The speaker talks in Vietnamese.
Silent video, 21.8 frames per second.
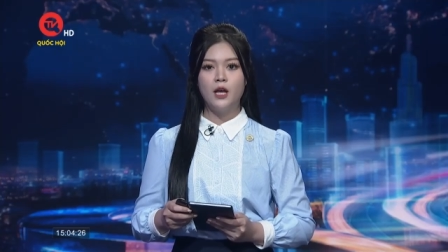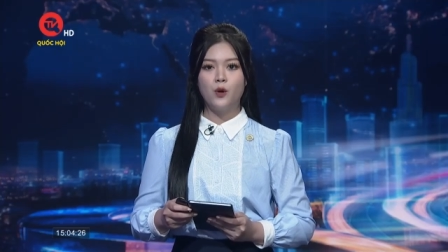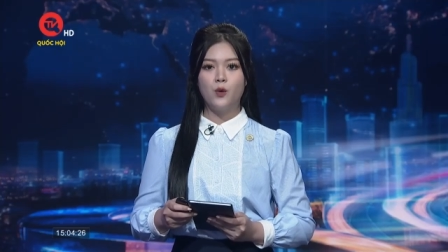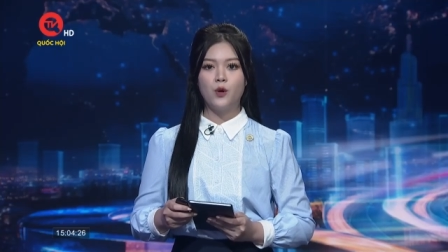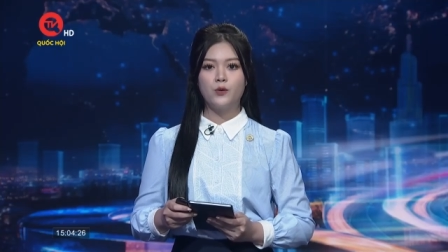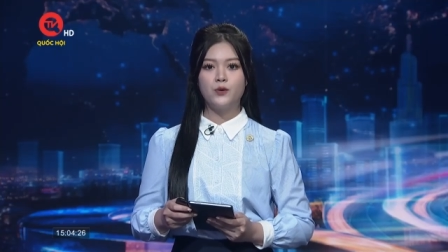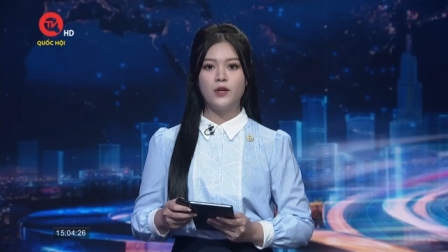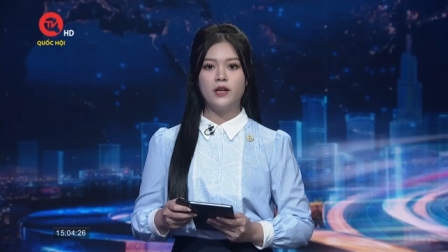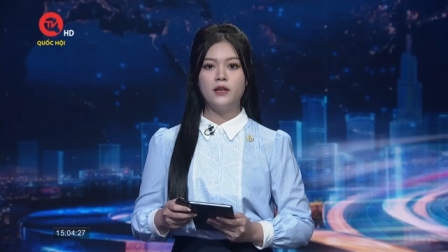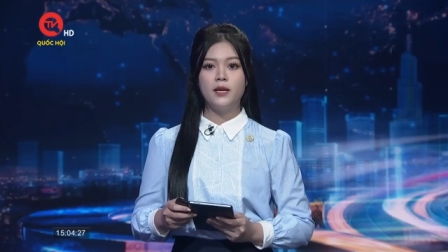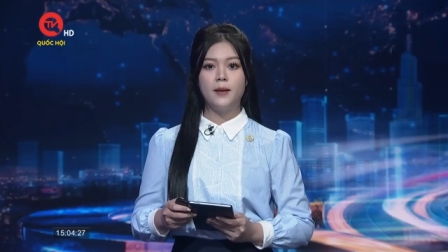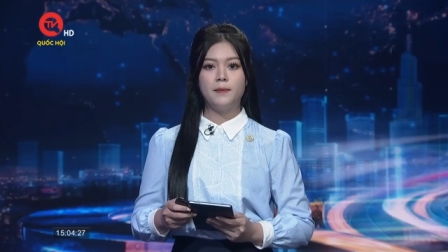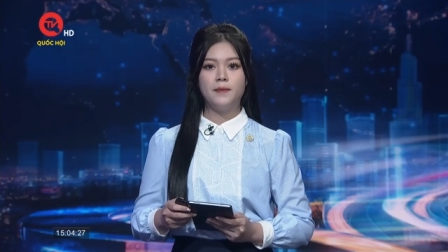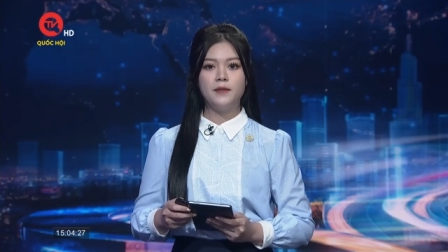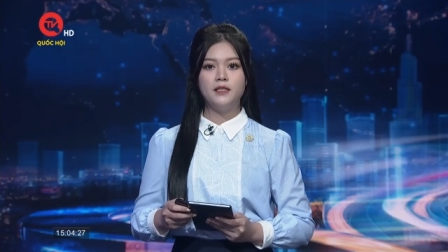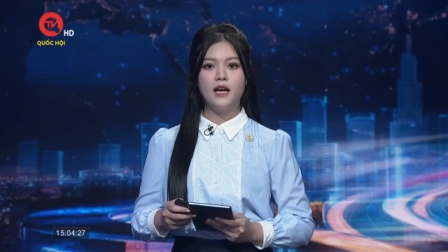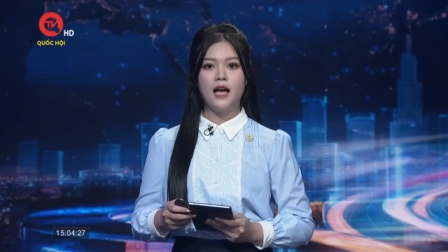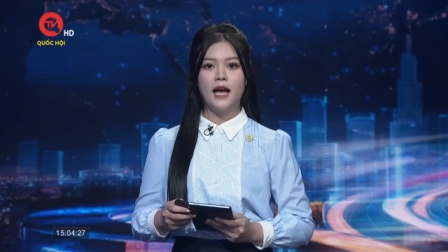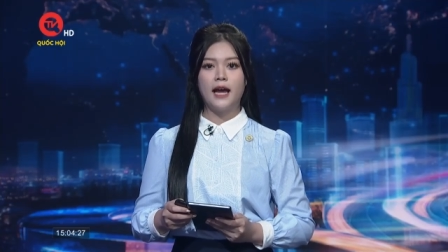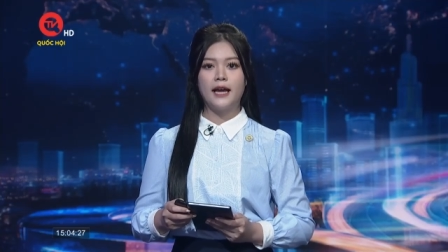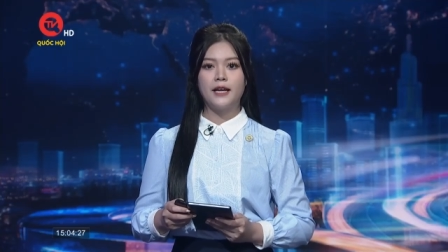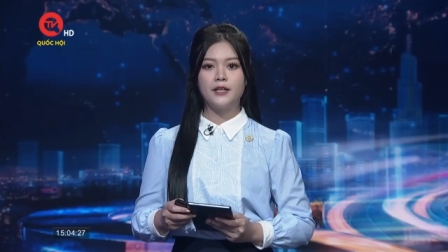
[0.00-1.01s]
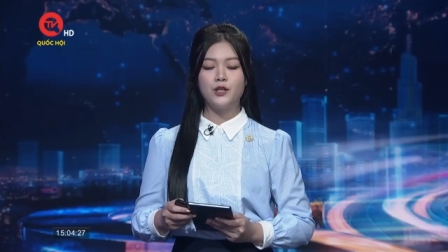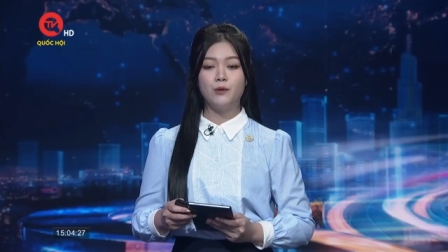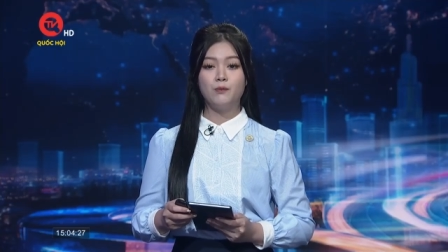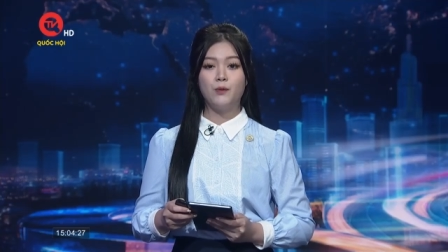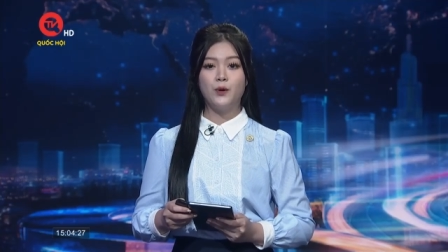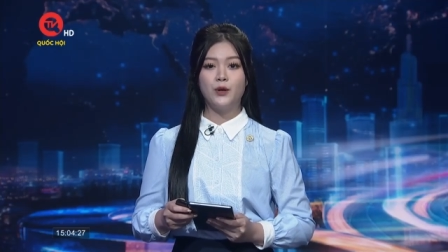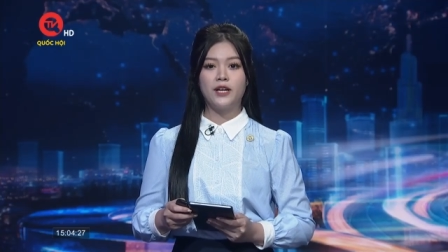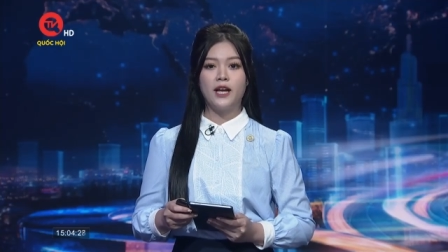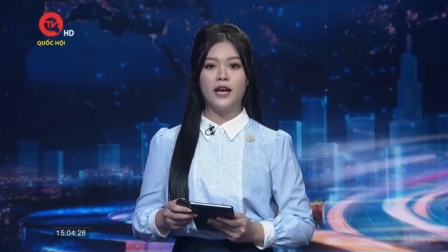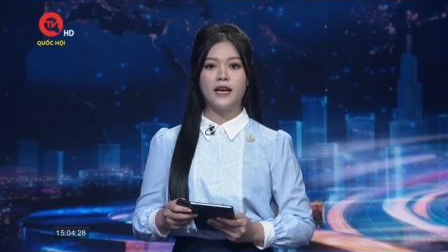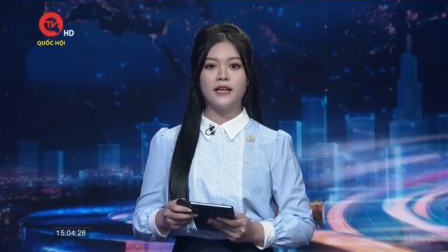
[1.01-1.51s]
của doanh nghiệp lữ hành trong
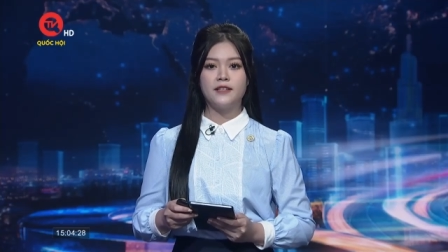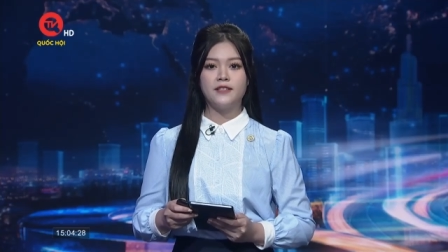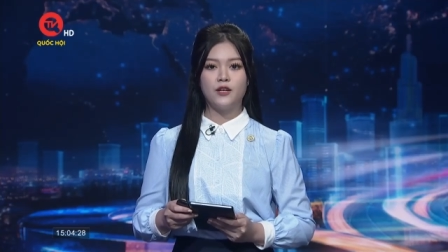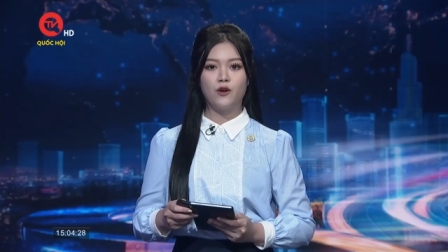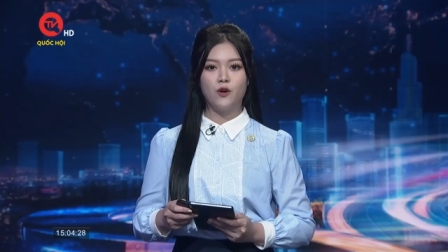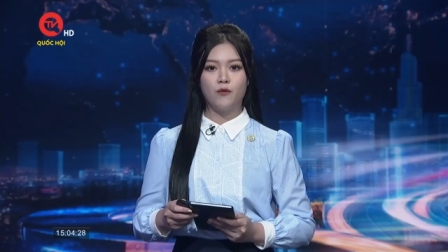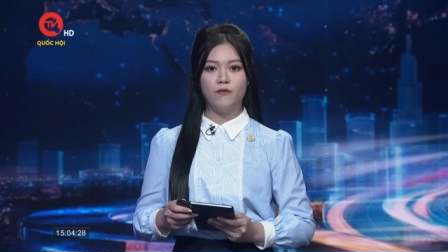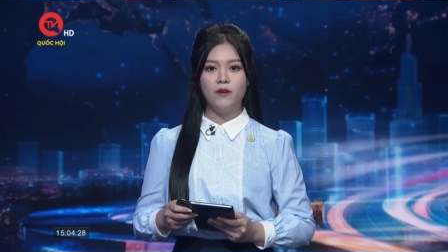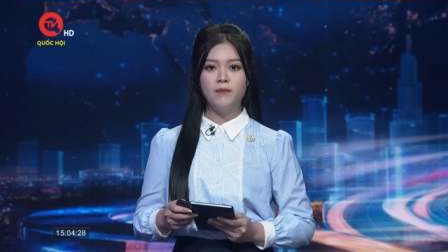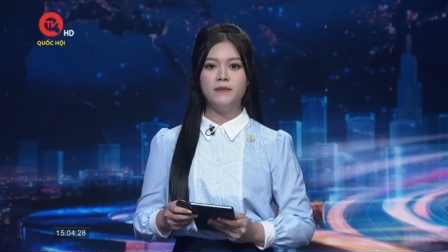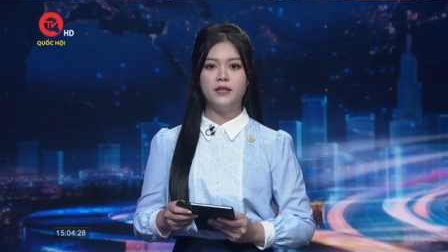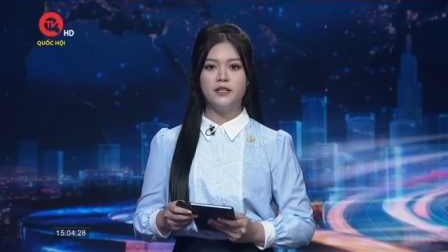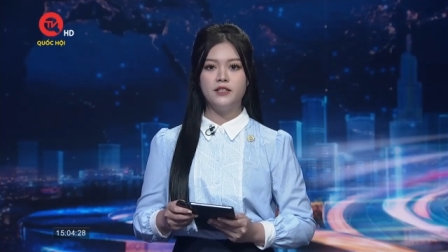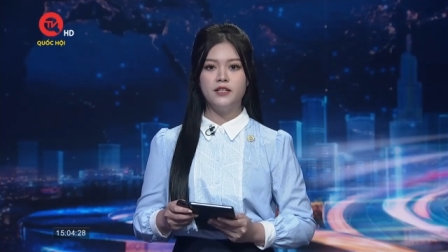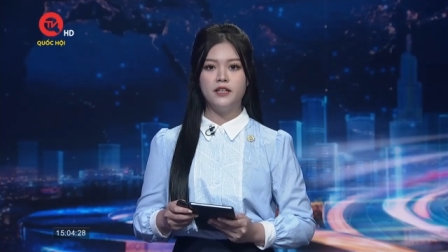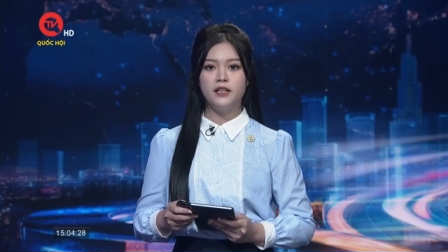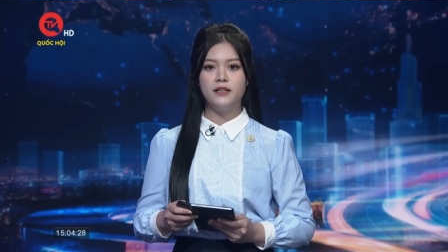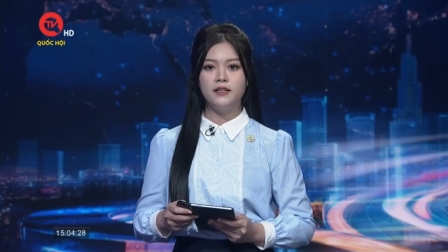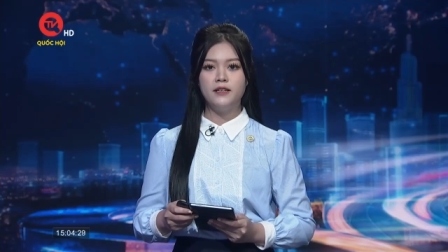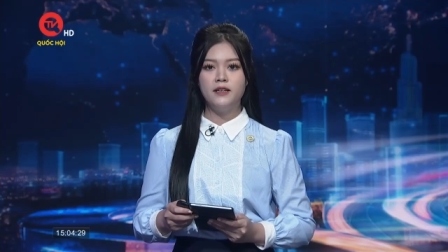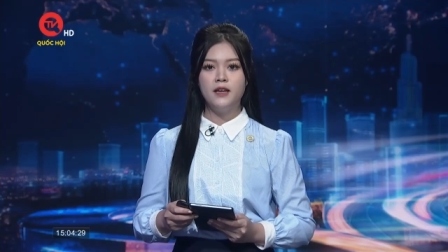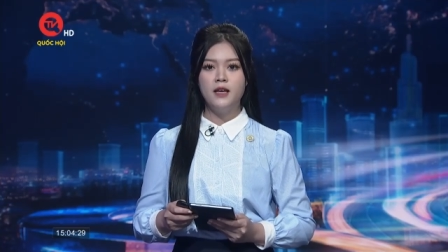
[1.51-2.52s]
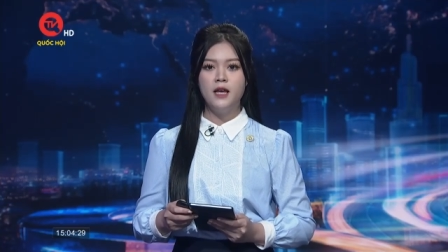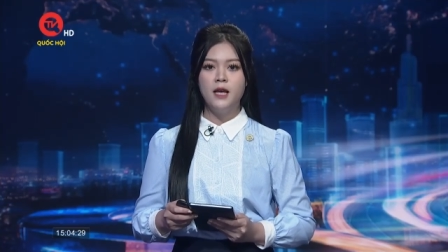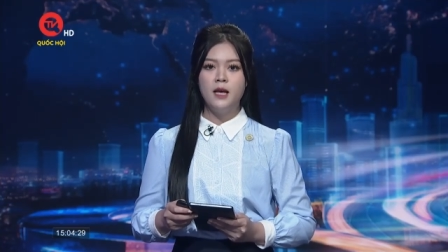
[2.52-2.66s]
bối cảnh dịch Covid mười chín,